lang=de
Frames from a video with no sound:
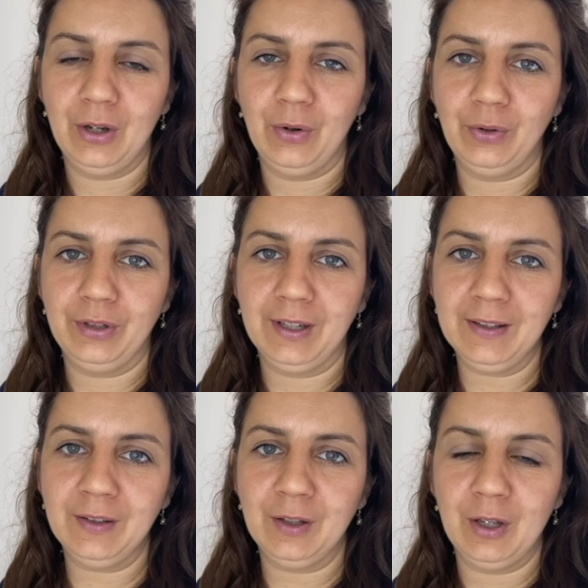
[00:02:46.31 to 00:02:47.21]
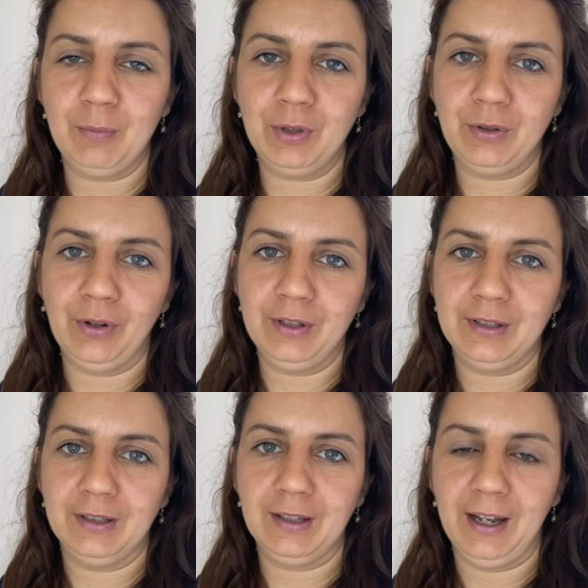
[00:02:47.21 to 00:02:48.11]
Und das
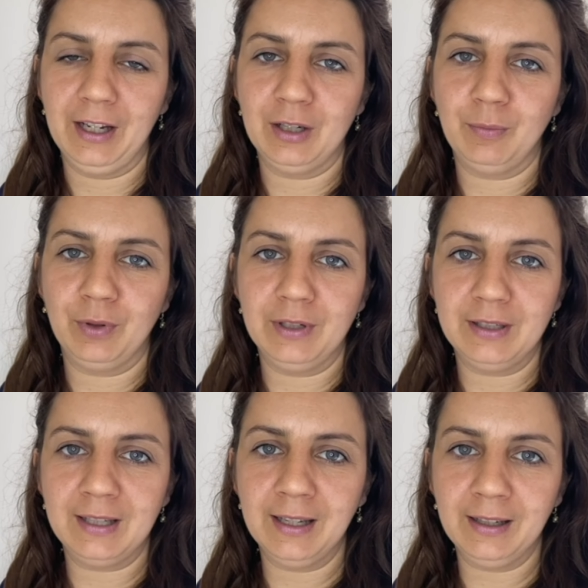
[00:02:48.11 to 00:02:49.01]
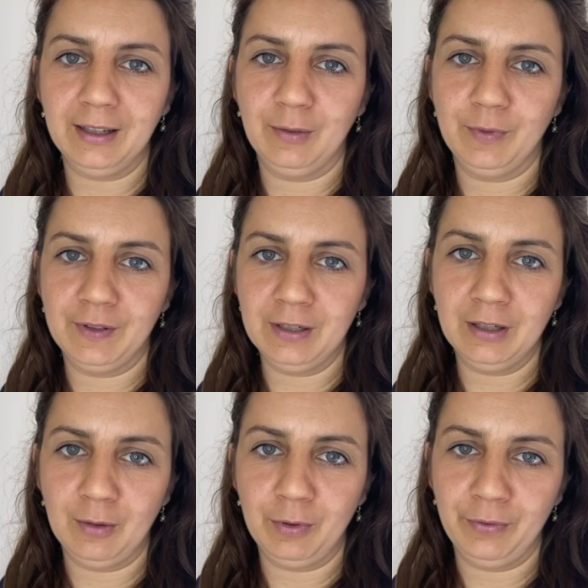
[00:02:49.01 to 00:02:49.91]
bedeutet eine Politik im Sinne
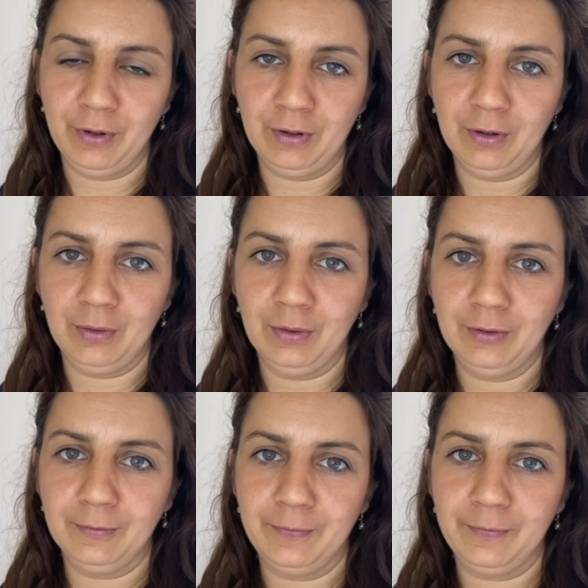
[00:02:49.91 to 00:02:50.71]
der Bevölkerung.